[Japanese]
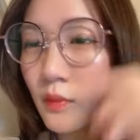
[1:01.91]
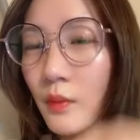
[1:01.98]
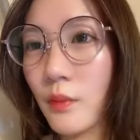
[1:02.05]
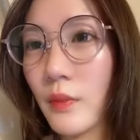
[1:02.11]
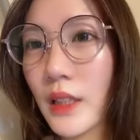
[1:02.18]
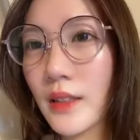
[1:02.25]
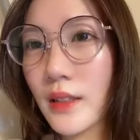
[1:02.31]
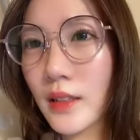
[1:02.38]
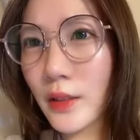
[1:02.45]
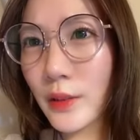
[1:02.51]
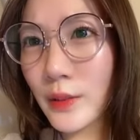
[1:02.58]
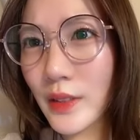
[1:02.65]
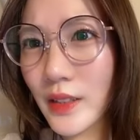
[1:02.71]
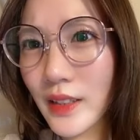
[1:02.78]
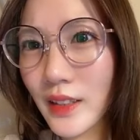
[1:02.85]
めっちゃ
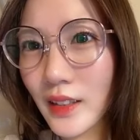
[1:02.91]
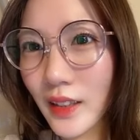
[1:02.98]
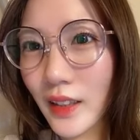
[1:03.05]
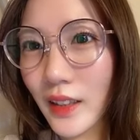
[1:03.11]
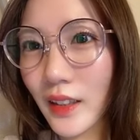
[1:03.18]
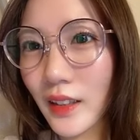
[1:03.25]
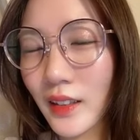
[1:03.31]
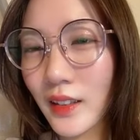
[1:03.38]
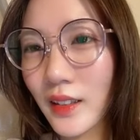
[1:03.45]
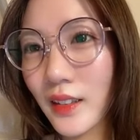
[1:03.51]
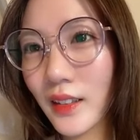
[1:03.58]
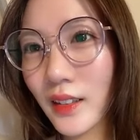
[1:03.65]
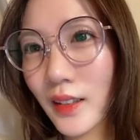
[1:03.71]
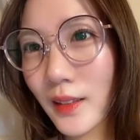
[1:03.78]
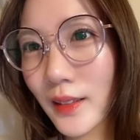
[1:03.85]
美味しいで
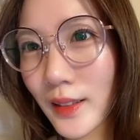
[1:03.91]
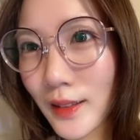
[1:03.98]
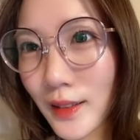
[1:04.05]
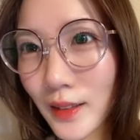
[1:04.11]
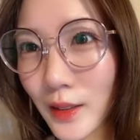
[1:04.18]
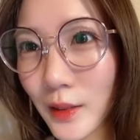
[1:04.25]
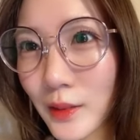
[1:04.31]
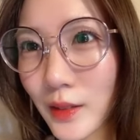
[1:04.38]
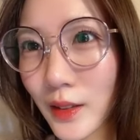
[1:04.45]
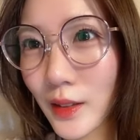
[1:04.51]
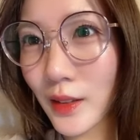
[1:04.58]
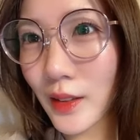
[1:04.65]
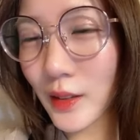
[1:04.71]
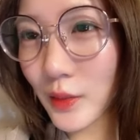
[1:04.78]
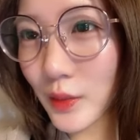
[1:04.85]
気になってるんやっ
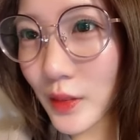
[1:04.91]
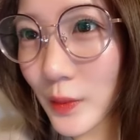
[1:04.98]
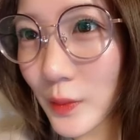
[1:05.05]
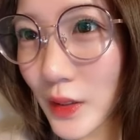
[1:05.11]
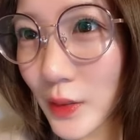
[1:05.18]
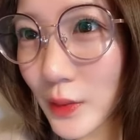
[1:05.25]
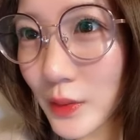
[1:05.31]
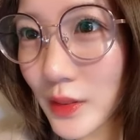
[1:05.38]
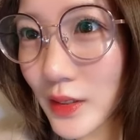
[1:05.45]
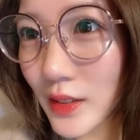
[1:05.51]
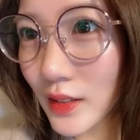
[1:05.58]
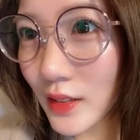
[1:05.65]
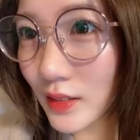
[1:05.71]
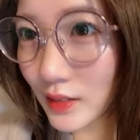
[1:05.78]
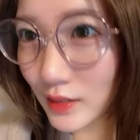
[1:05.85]
たら飲んでみてほ
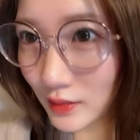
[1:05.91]
しい